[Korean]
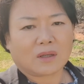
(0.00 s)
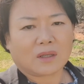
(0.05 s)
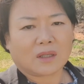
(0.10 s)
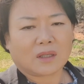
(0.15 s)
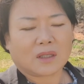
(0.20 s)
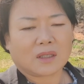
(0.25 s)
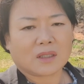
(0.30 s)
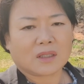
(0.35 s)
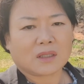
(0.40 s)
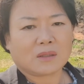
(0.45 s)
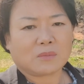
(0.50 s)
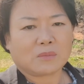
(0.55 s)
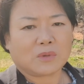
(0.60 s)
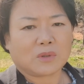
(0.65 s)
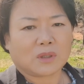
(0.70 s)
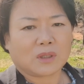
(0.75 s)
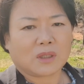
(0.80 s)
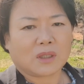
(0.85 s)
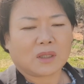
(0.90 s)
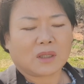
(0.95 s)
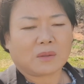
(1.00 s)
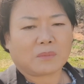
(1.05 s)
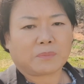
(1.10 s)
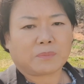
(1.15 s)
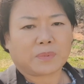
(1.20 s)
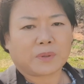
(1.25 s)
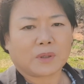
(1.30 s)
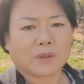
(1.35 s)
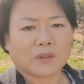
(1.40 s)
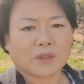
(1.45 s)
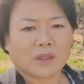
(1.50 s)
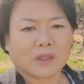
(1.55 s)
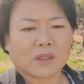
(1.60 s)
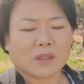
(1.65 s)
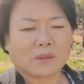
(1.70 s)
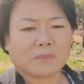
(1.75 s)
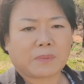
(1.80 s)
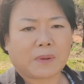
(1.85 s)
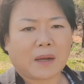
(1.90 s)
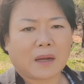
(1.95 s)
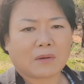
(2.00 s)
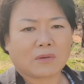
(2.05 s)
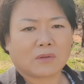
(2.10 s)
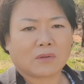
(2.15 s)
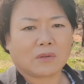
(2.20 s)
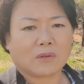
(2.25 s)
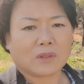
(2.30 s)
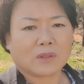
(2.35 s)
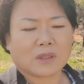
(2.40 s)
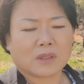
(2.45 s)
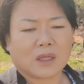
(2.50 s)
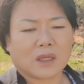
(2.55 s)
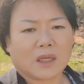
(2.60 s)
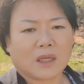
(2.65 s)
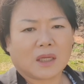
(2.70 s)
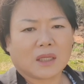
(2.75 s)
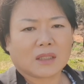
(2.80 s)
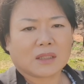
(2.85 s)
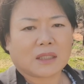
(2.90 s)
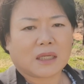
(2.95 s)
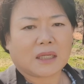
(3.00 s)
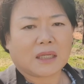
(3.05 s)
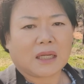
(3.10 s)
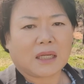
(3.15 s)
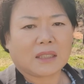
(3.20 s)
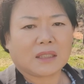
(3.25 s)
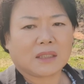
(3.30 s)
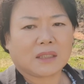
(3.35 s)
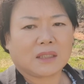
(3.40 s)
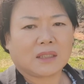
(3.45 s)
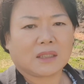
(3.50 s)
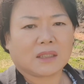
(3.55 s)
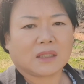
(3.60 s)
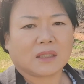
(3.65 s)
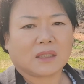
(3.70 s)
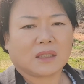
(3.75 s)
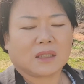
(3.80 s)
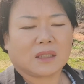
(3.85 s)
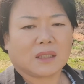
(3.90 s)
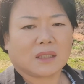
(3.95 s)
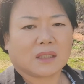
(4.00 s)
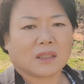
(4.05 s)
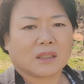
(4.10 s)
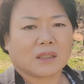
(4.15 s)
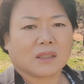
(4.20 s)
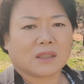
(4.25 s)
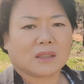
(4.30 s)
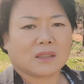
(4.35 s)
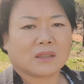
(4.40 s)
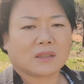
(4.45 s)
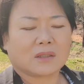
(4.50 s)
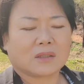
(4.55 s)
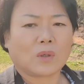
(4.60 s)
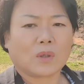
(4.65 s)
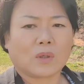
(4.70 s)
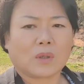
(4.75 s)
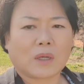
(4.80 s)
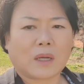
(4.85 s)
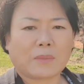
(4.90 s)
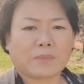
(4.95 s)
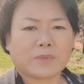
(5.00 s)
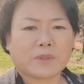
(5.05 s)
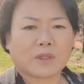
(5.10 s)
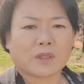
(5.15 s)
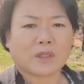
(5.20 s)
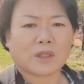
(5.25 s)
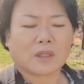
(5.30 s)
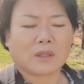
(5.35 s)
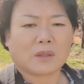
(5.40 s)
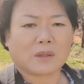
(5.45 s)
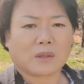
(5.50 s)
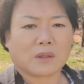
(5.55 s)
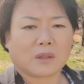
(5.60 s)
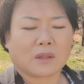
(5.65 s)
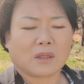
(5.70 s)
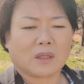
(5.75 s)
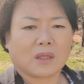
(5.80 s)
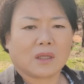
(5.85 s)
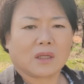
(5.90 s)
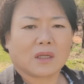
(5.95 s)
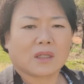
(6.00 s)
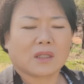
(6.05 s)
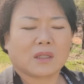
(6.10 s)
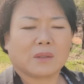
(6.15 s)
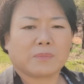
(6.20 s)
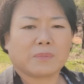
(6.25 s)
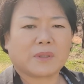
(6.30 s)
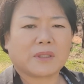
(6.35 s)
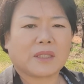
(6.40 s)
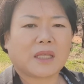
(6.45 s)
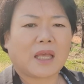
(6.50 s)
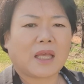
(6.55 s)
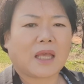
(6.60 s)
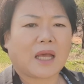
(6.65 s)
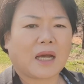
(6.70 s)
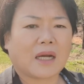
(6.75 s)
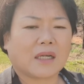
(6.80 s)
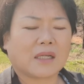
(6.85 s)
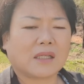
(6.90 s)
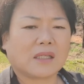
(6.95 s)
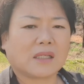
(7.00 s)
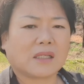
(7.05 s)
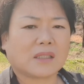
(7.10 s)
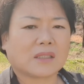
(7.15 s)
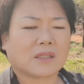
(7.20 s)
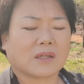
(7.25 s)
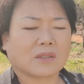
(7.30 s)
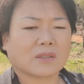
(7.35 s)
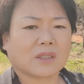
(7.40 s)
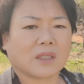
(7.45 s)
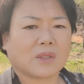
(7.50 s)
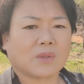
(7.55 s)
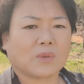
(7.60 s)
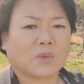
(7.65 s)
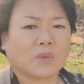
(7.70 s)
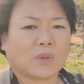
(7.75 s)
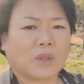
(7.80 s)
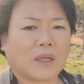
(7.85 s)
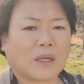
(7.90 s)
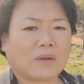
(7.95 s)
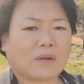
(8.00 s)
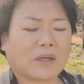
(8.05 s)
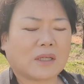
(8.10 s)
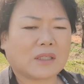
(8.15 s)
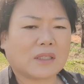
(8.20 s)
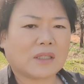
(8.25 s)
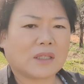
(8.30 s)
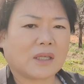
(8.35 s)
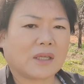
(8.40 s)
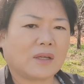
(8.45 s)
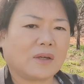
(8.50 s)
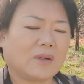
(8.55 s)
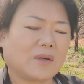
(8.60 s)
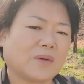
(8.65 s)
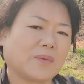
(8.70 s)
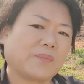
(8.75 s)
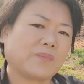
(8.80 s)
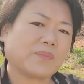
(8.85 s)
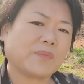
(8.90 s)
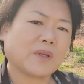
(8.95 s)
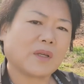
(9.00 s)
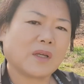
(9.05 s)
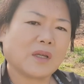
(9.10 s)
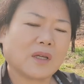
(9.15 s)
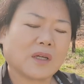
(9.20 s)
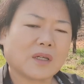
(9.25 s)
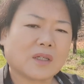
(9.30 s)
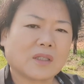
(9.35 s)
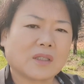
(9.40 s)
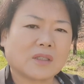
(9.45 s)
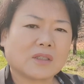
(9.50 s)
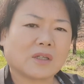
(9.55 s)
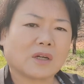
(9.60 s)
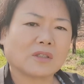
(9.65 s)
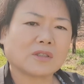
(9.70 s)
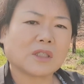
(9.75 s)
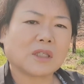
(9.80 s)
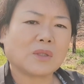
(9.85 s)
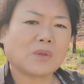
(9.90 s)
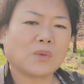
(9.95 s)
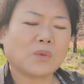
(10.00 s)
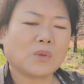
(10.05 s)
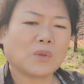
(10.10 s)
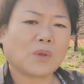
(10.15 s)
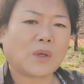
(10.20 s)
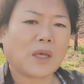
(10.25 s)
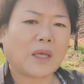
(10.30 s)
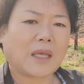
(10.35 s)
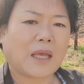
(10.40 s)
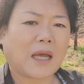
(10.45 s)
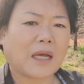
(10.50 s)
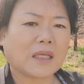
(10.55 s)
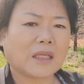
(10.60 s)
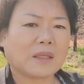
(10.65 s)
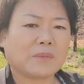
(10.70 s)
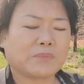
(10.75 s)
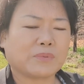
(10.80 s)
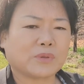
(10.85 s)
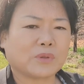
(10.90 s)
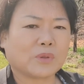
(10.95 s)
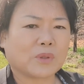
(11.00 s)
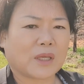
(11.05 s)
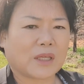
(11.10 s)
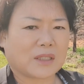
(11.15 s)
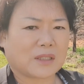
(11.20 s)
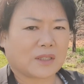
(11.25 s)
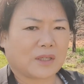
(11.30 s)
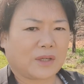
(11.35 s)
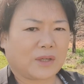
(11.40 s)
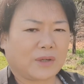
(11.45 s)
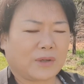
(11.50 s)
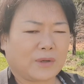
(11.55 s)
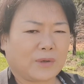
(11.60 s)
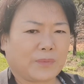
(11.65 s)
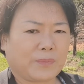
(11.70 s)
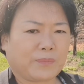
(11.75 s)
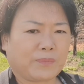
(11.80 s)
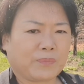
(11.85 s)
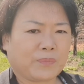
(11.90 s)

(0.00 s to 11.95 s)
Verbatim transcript: 이 식물이 볕을 받고 자라는 그 종합적인 그 빛의 양을 적산 온도라고 하는데요. 그 적산 온도의 양이 부족했어요.